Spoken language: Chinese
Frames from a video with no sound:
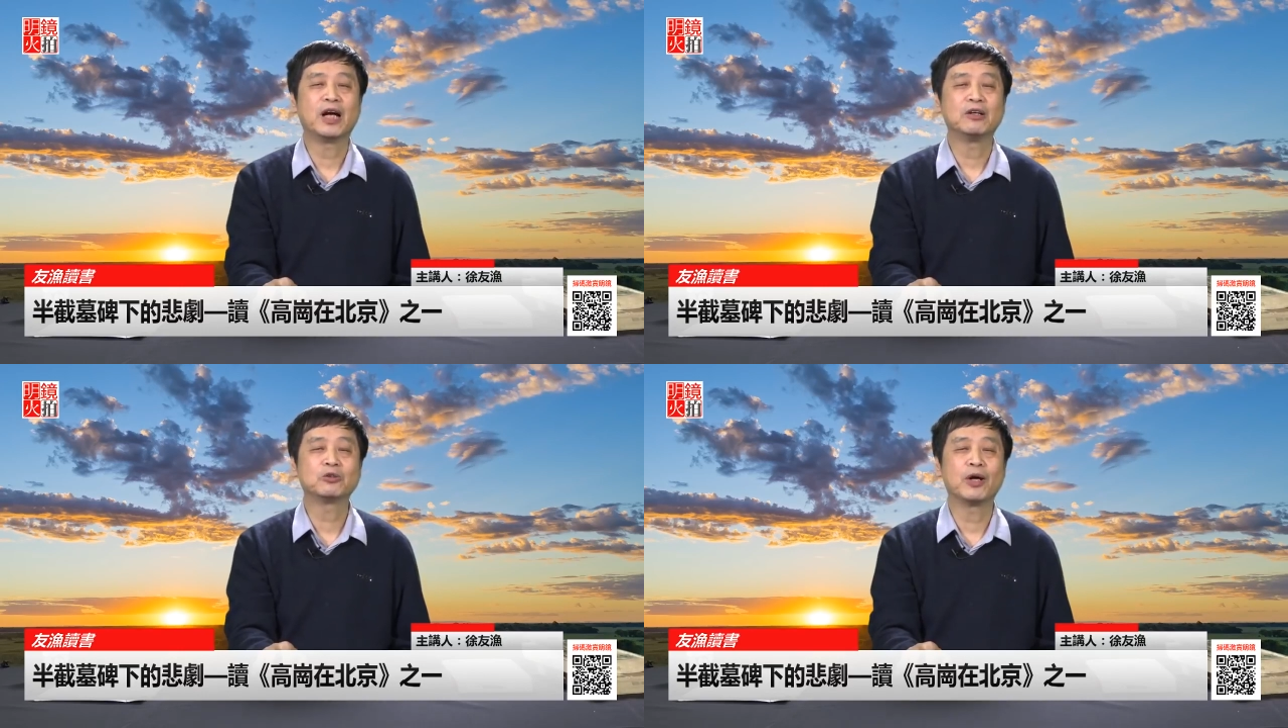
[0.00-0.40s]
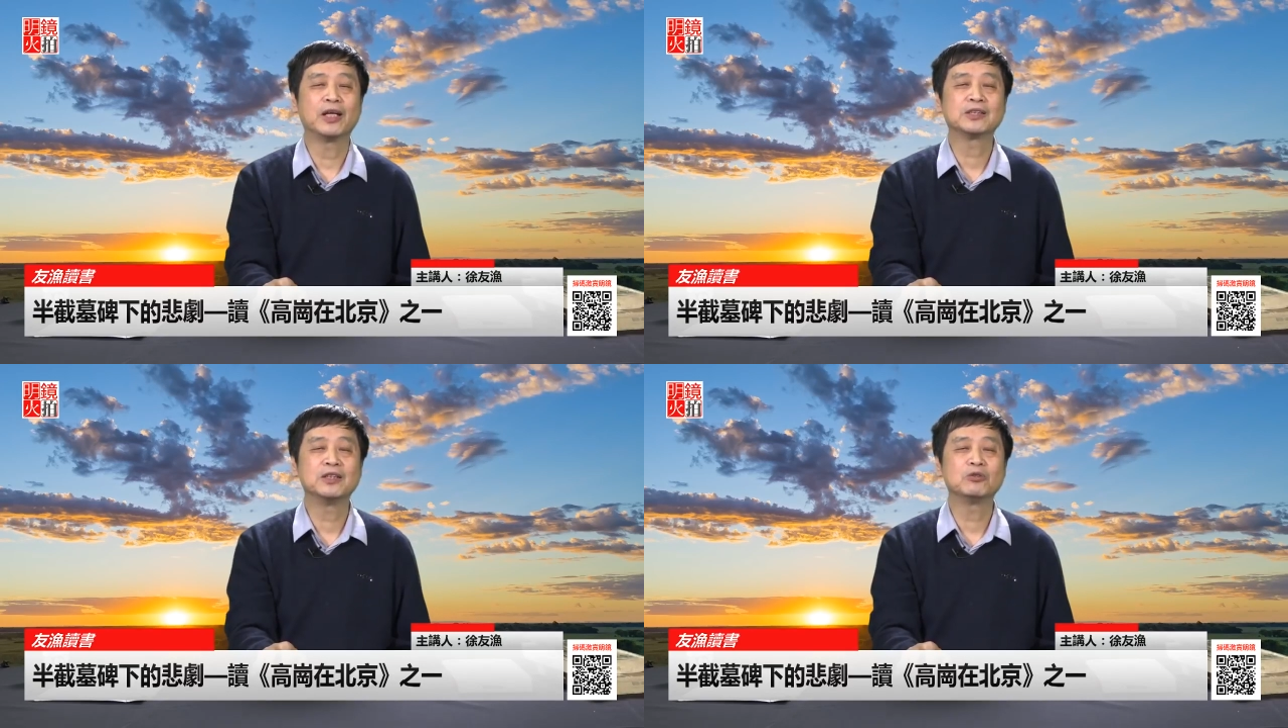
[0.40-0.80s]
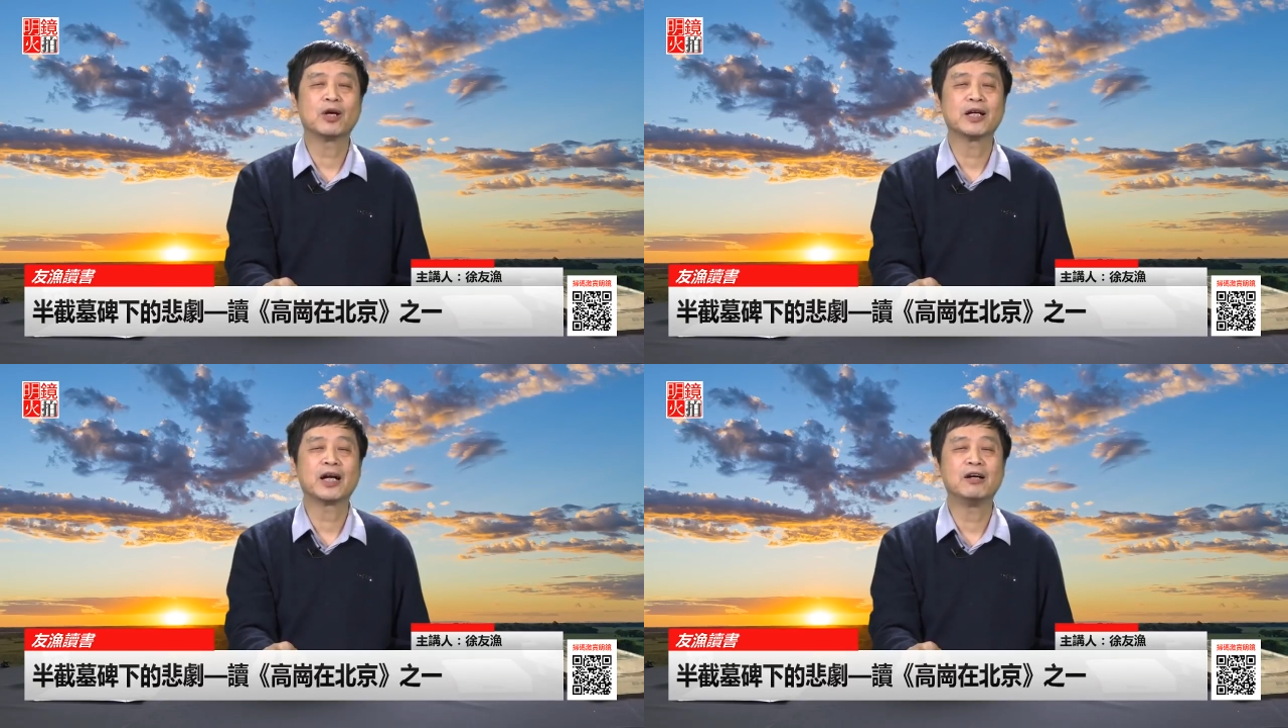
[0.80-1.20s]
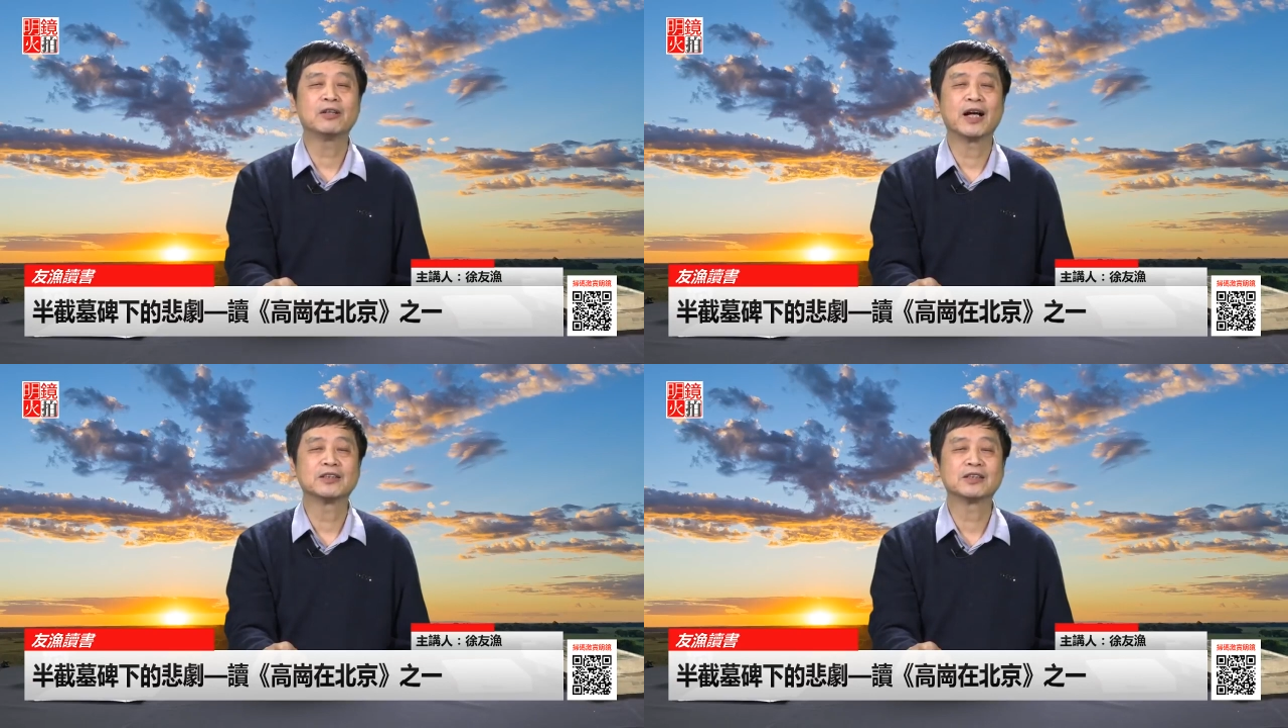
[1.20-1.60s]
谣传盛传高
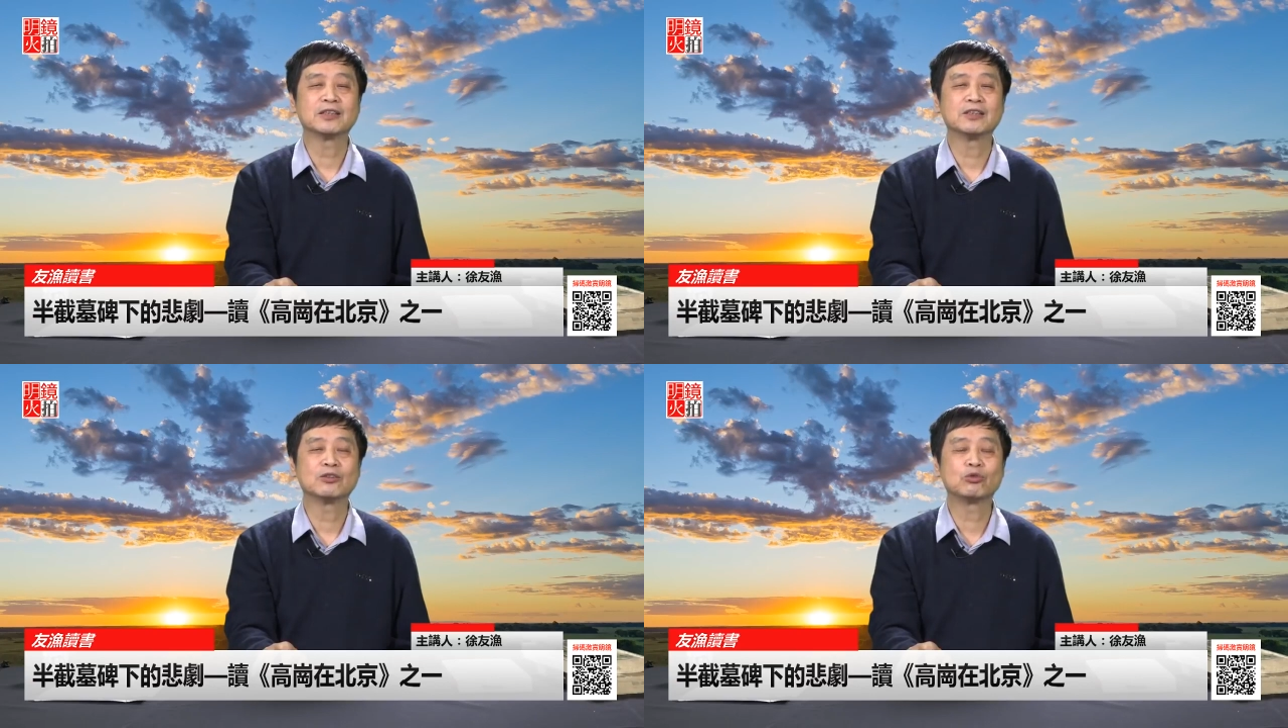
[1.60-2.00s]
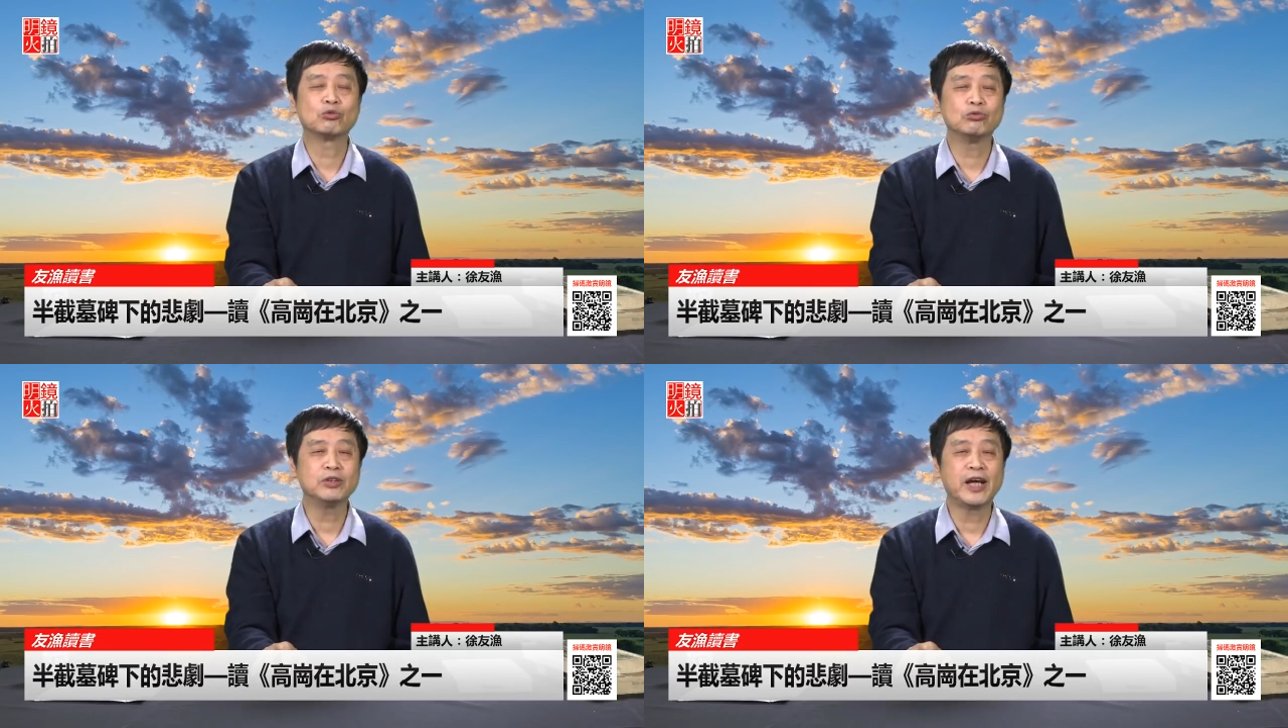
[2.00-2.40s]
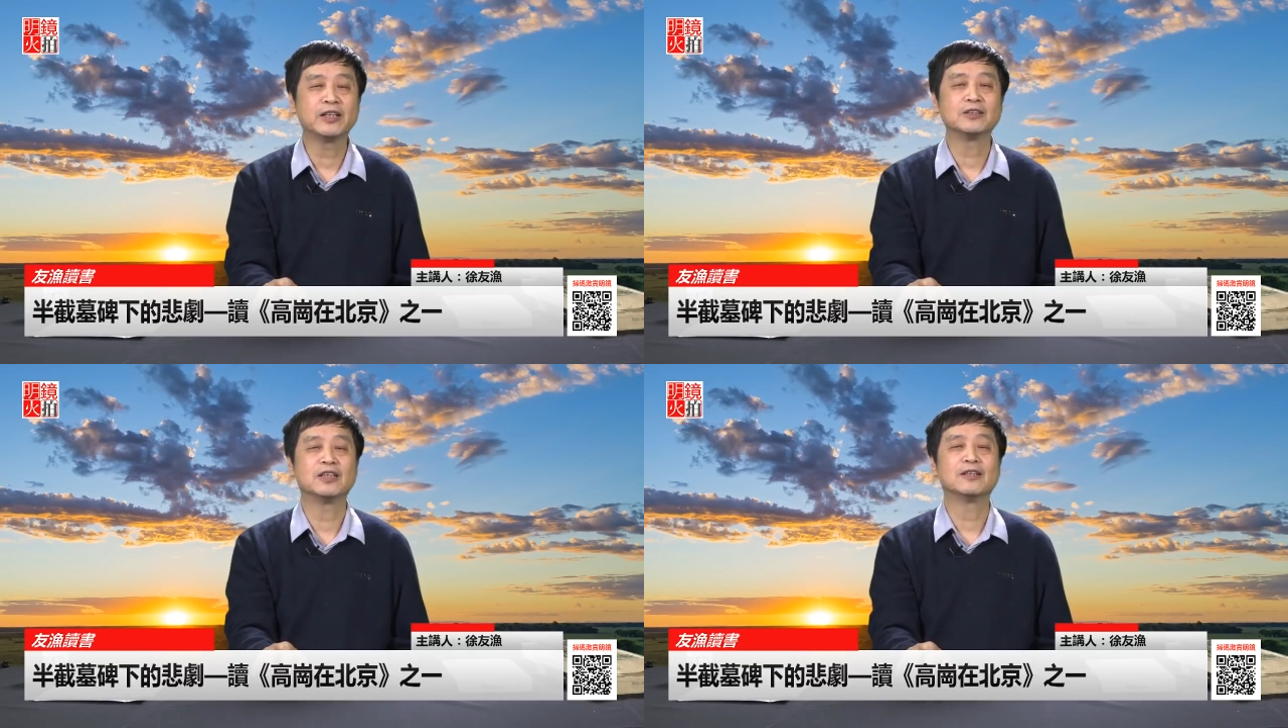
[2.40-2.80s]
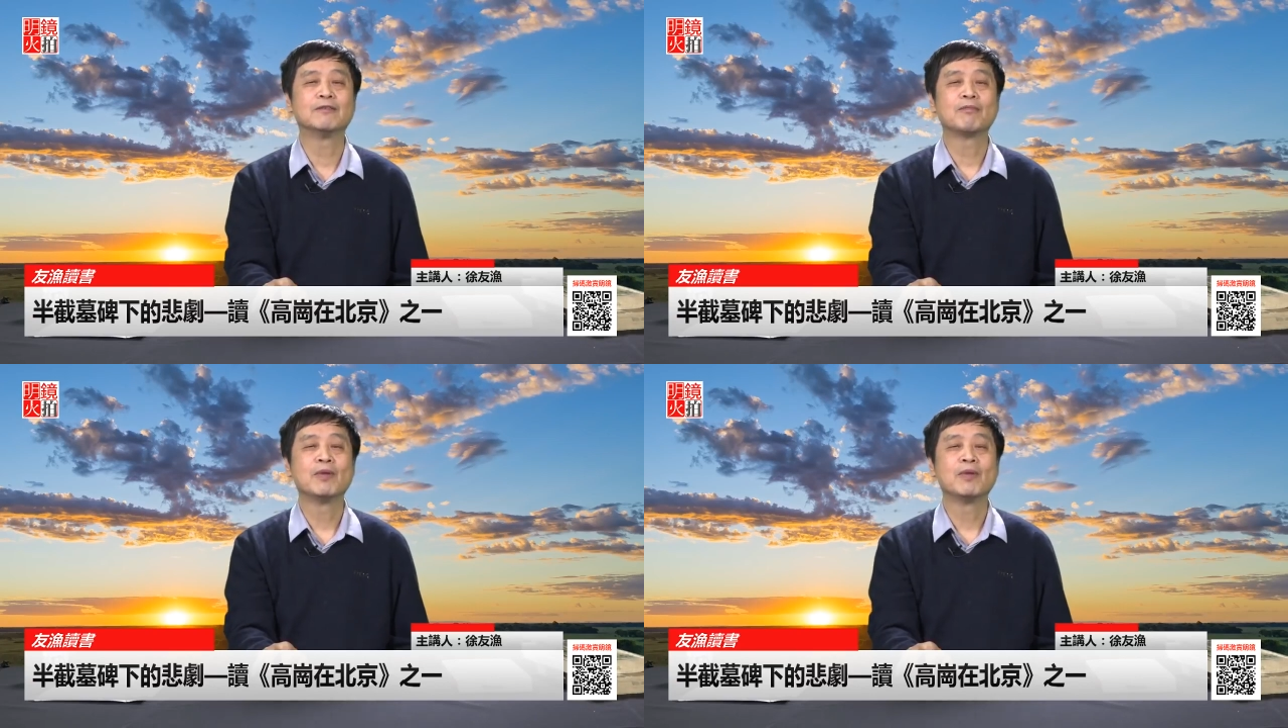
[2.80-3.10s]
岗是苏联的人，